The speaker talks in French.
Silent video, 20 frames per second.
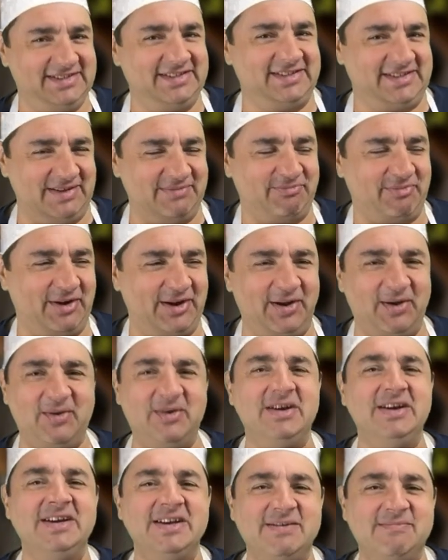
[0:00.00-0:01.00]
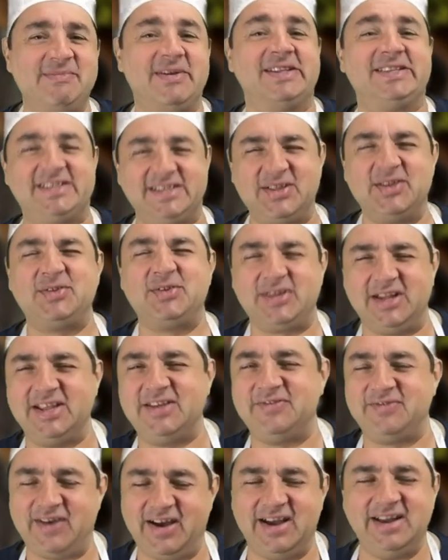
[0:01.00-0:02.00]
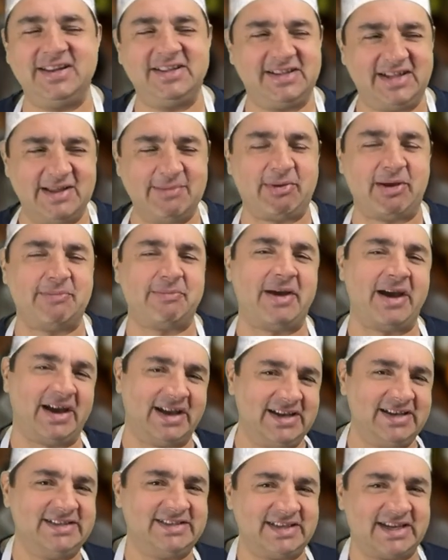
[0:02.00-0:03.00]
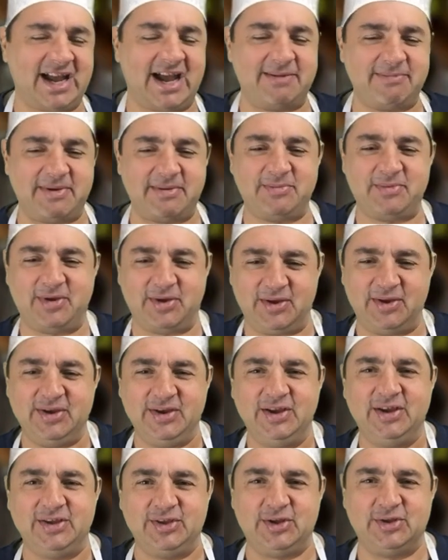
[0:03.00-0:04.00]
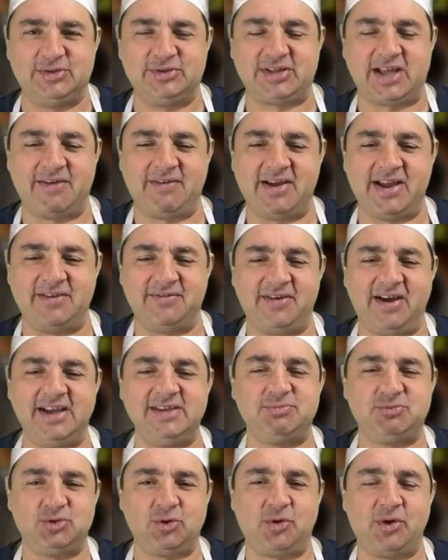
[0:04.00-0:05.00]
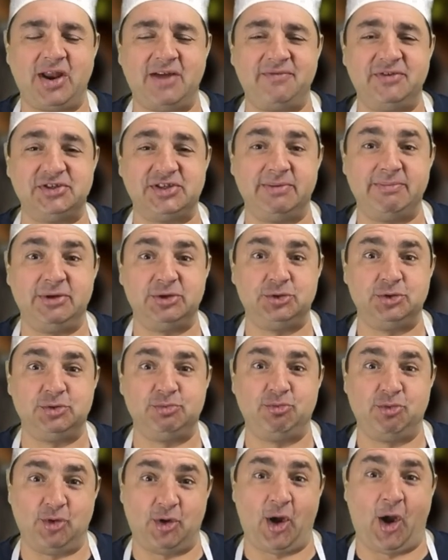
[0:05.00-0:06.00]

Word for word: c'est pas long, mais tu sais, de toutes les faire, de toutes les préparer, c'est quand même, euh, il y a du travail à faire, c'est pour ça qu'on n'en fait jamais juste pour